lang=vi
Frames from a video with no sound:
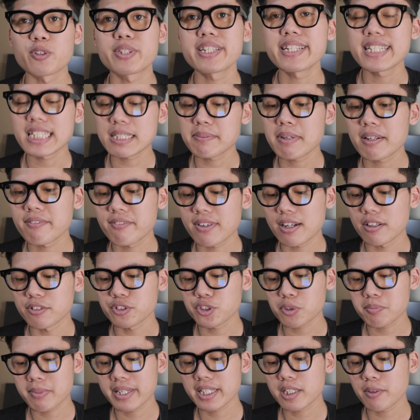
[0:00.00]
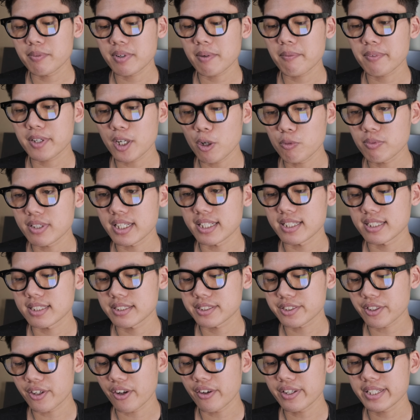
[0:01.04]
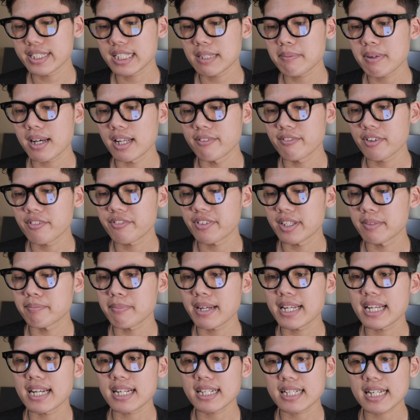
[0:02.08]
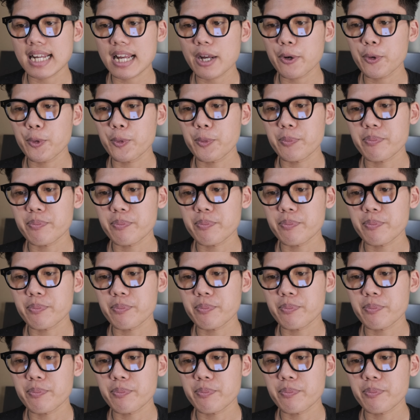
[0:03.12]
tiên thì các bạn vào ứng dụng My 050 này sau đó thì các bạn ấn vào phần My Account